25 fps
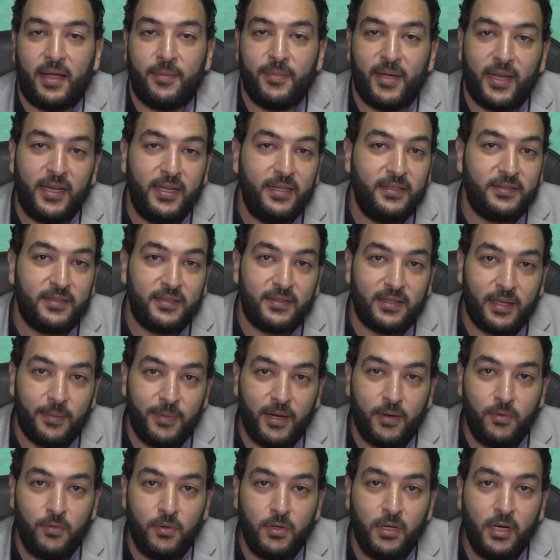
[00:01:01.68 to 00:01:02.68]
عمليه
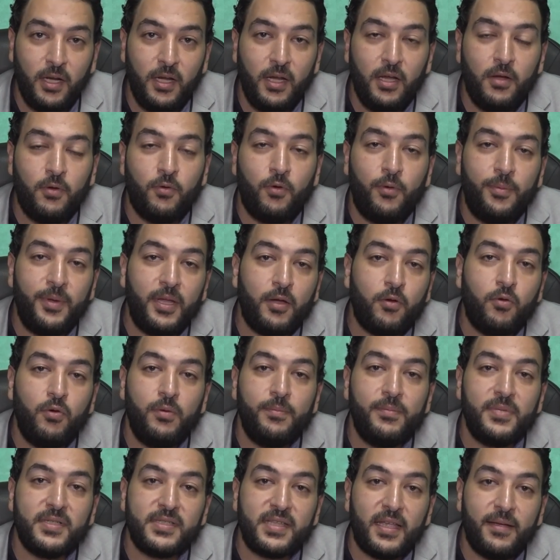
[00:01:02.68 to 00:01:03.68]
التبول
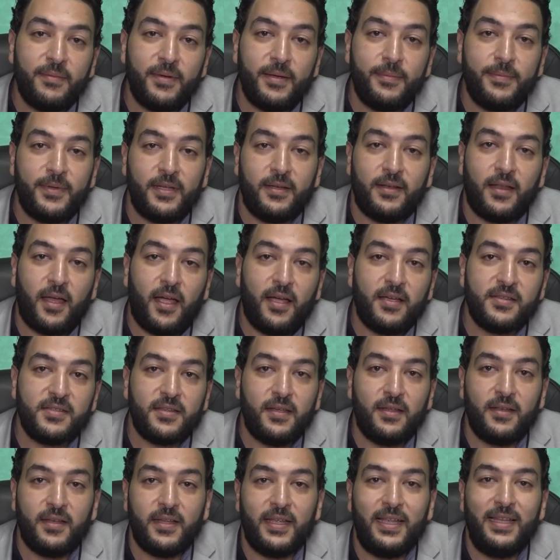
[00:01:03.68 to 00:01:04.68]
وبيكون بسبب ان
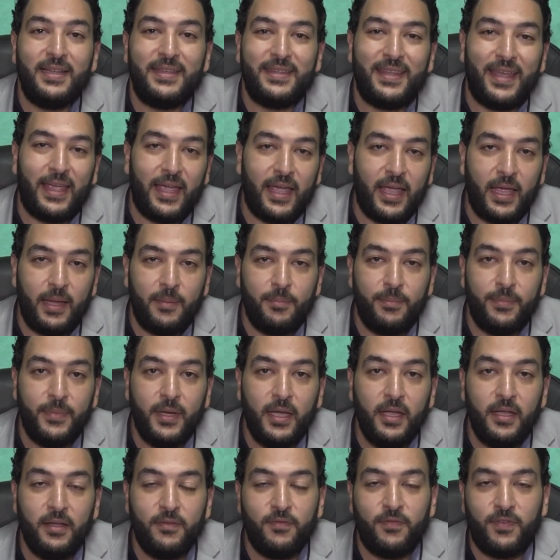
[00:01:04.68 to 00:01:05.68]
حصل التهاب
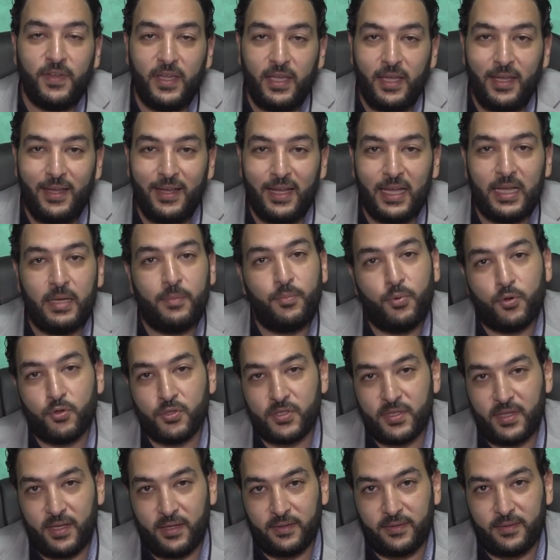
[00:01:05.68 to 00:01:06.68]
في
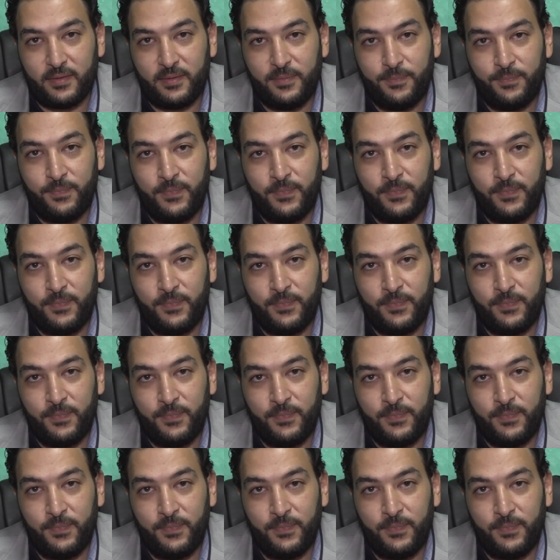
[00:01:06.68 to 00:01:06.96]
البروستاتا